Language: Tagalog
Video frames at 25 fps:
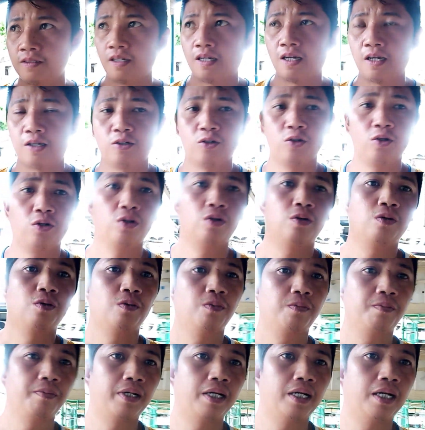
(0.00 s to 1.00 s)
ano,
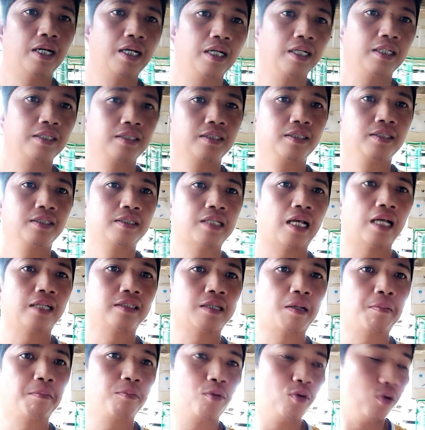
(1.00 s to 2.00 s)

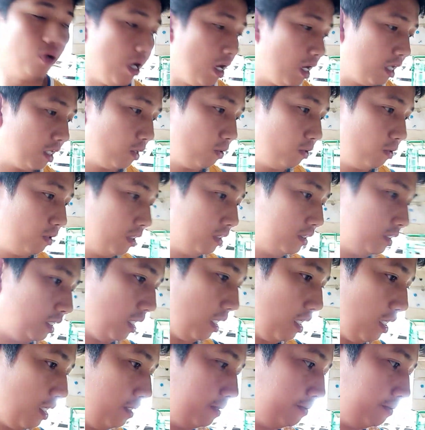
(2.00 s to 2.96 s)
magsasampung araw na sila.